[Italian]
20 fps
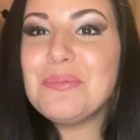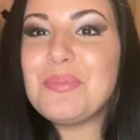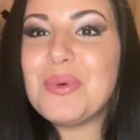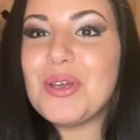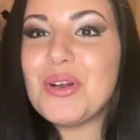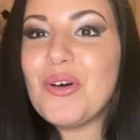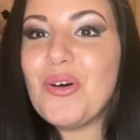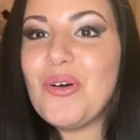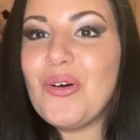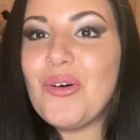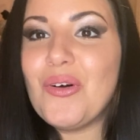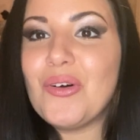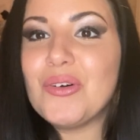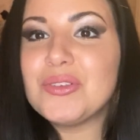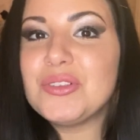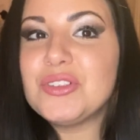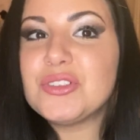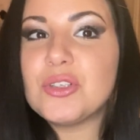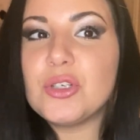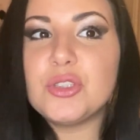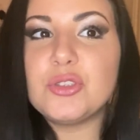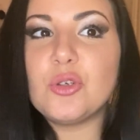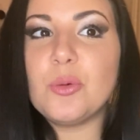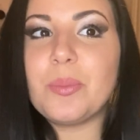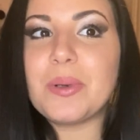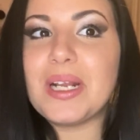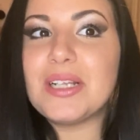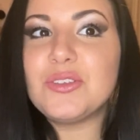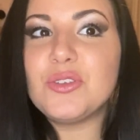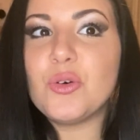però di solito
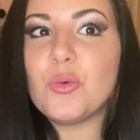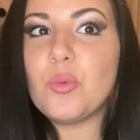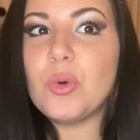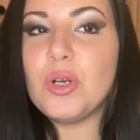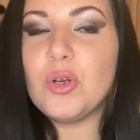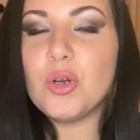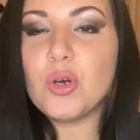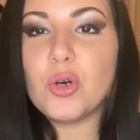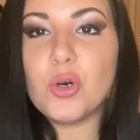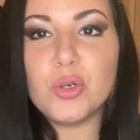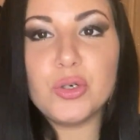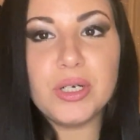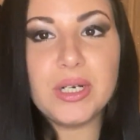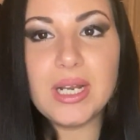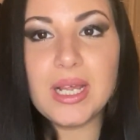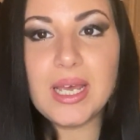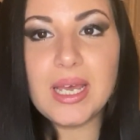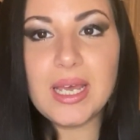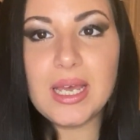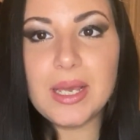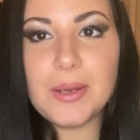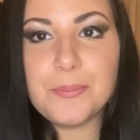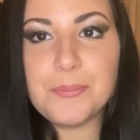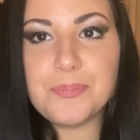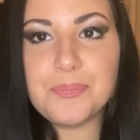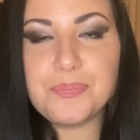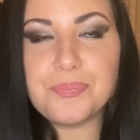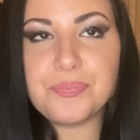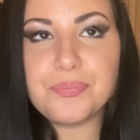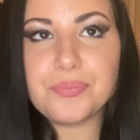prendo quello con
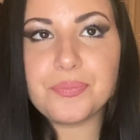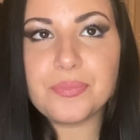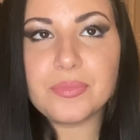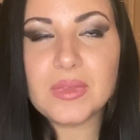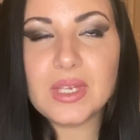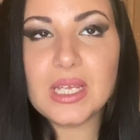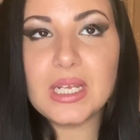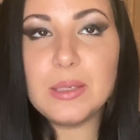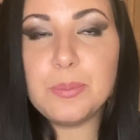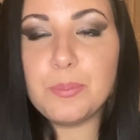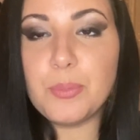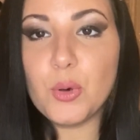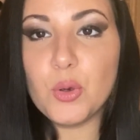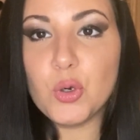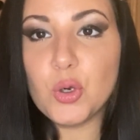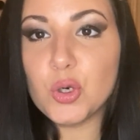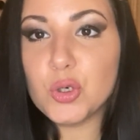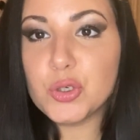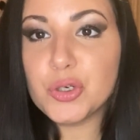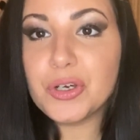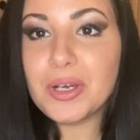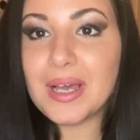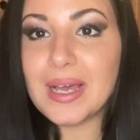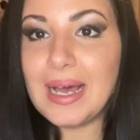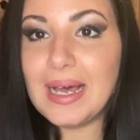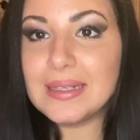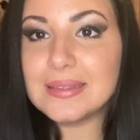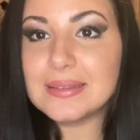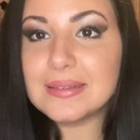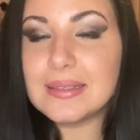ehm, il pollo
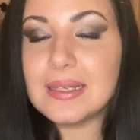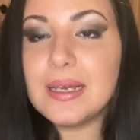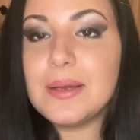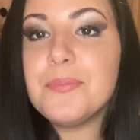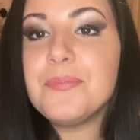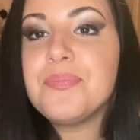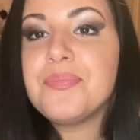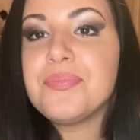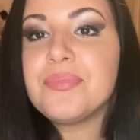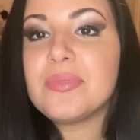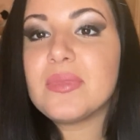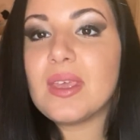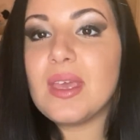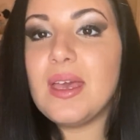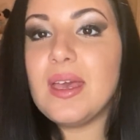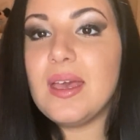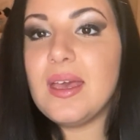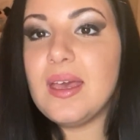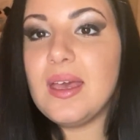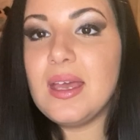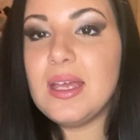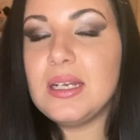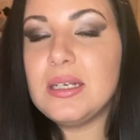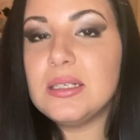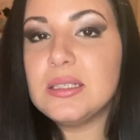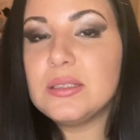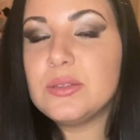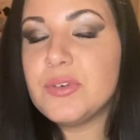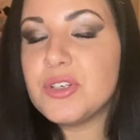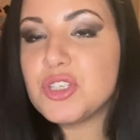croccante, eh,
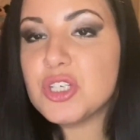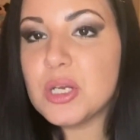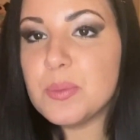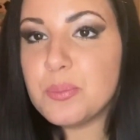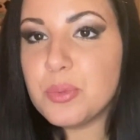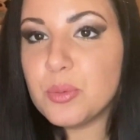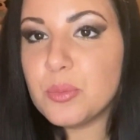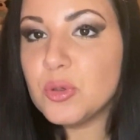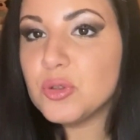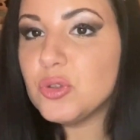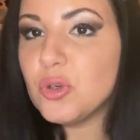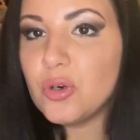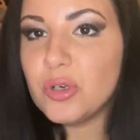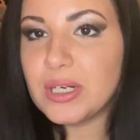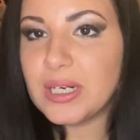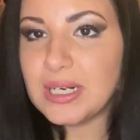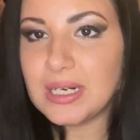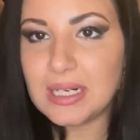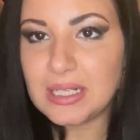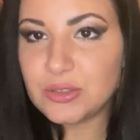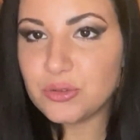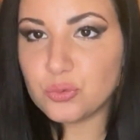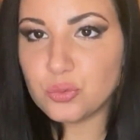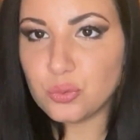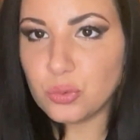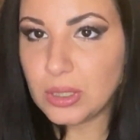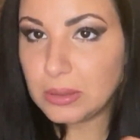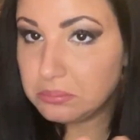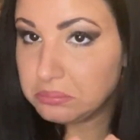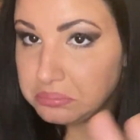il, dove c'è il pomodoro e la
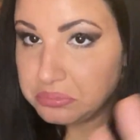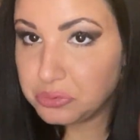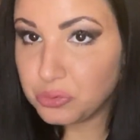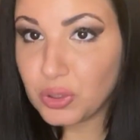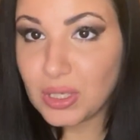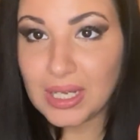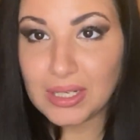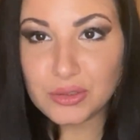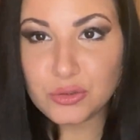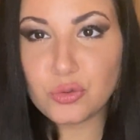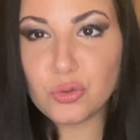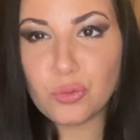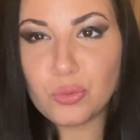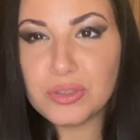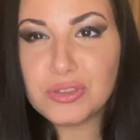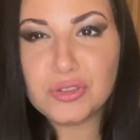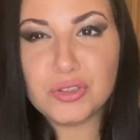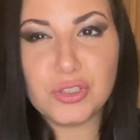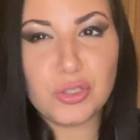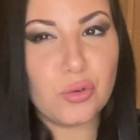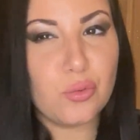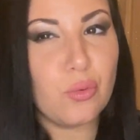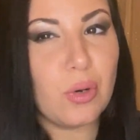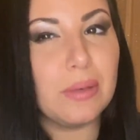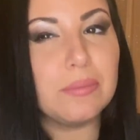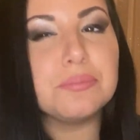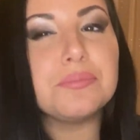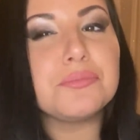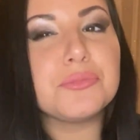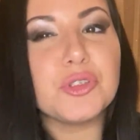lattuga, più che altro questo di
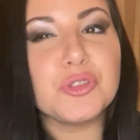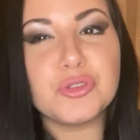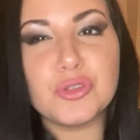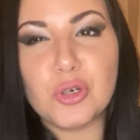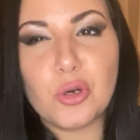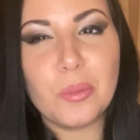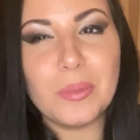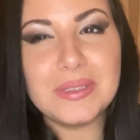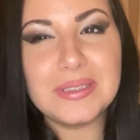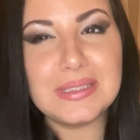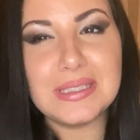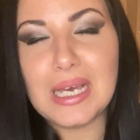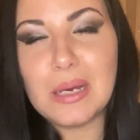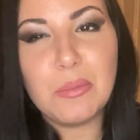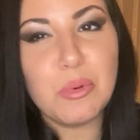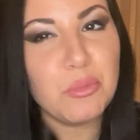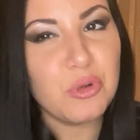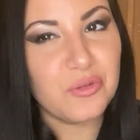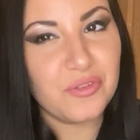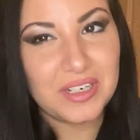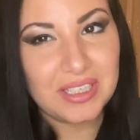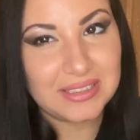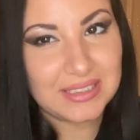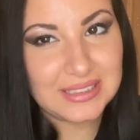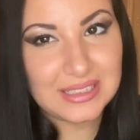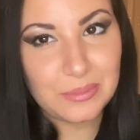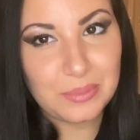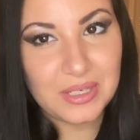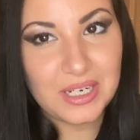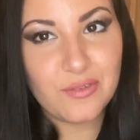qua, non so come si chiama, me lo farete
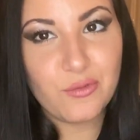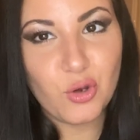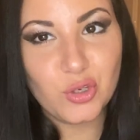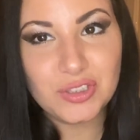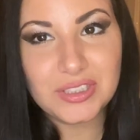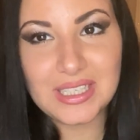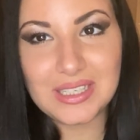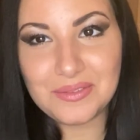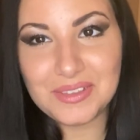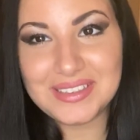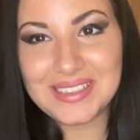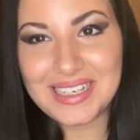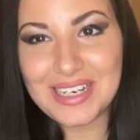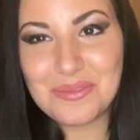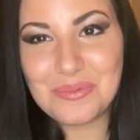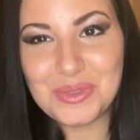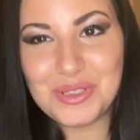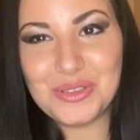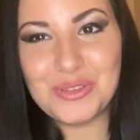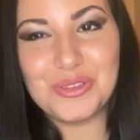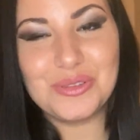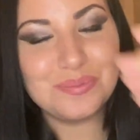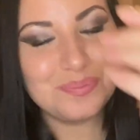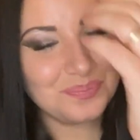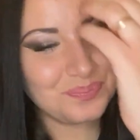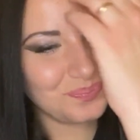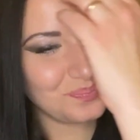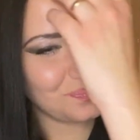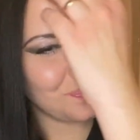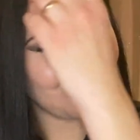sapere voi se l'avete
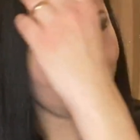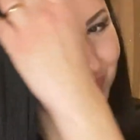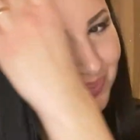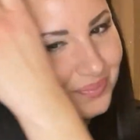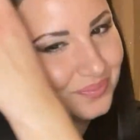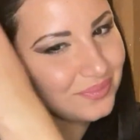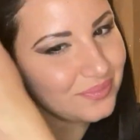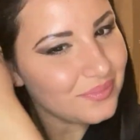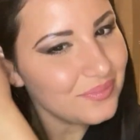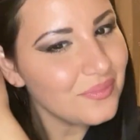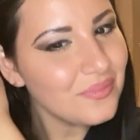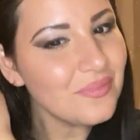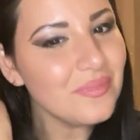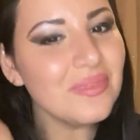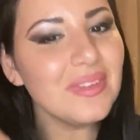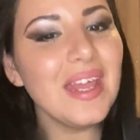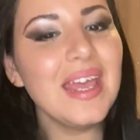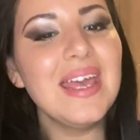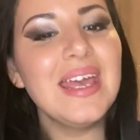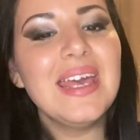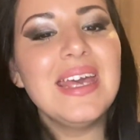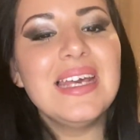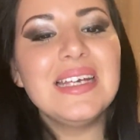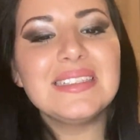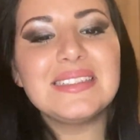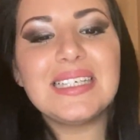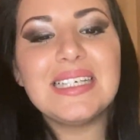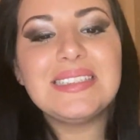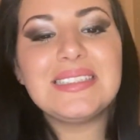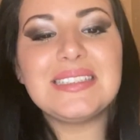capito.
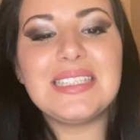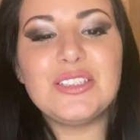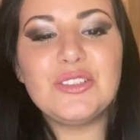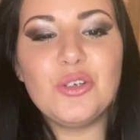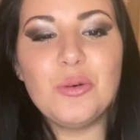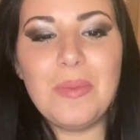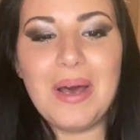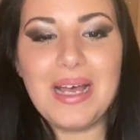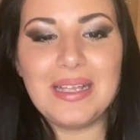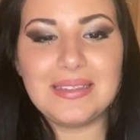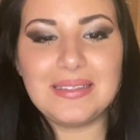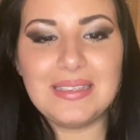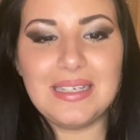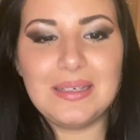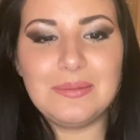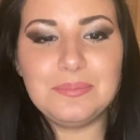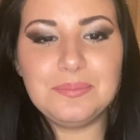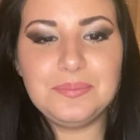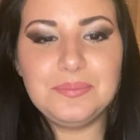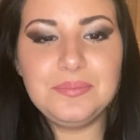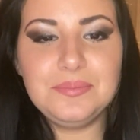Sesta domanda,